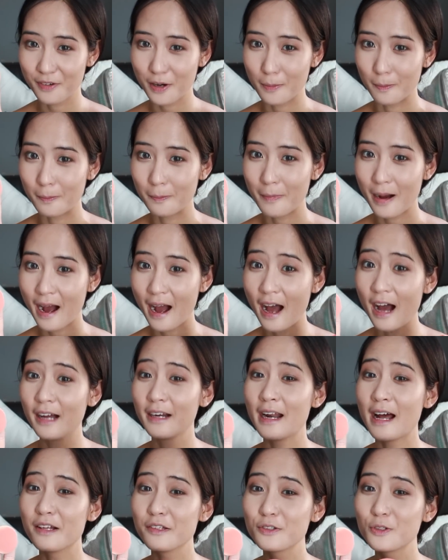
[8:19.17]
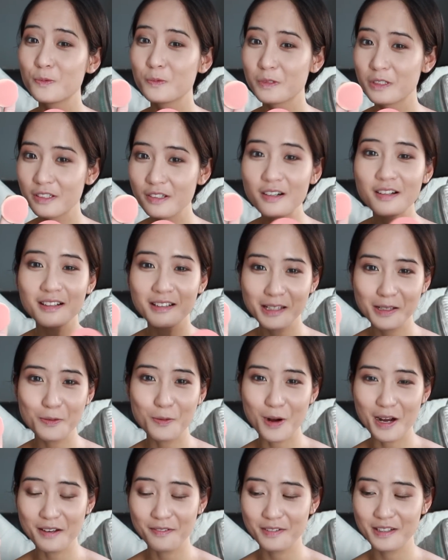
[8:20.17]
phẩm mà Hà đã dùng trước khi
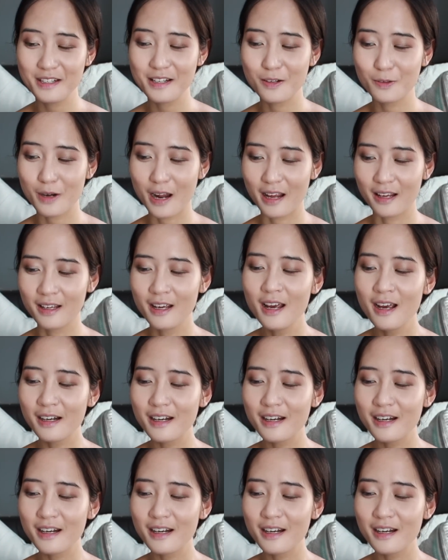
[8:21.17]
quay video này.